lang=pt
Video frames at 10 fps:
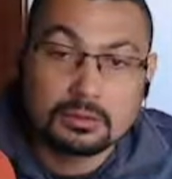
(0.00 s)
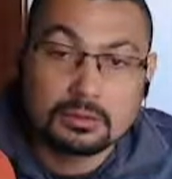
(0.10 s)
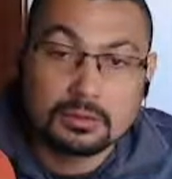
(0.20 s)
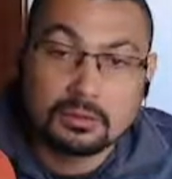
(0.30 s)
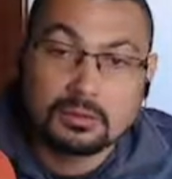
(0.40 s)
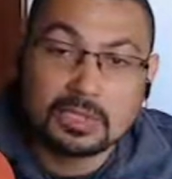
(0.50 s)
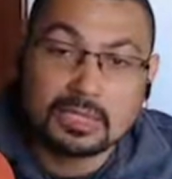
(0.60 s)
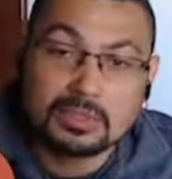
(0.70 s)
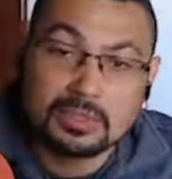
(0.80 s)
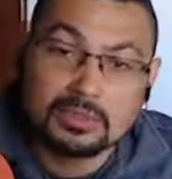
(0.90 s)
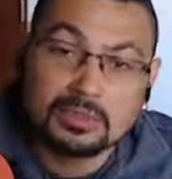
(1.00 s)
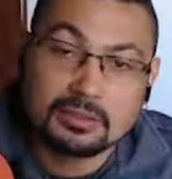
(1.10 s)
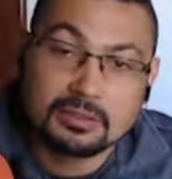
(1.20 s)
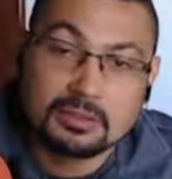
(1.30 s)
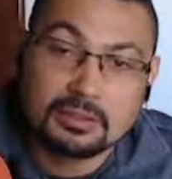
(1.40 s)
Não dá, tá.
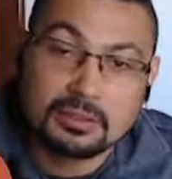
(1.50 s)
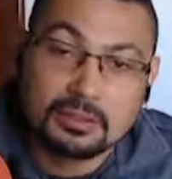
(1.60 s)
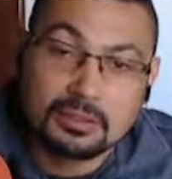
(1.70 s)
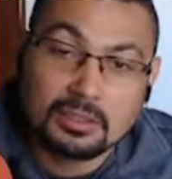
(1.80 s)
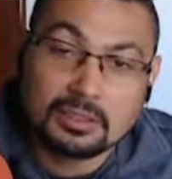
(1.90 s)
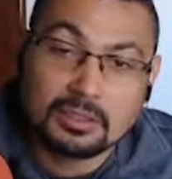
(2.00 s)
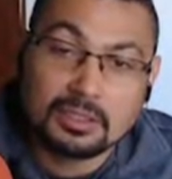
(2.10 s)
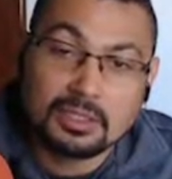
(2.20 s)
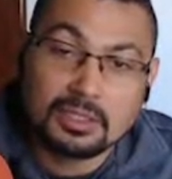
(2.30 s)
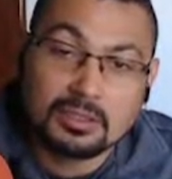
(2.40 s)
Aqui dá.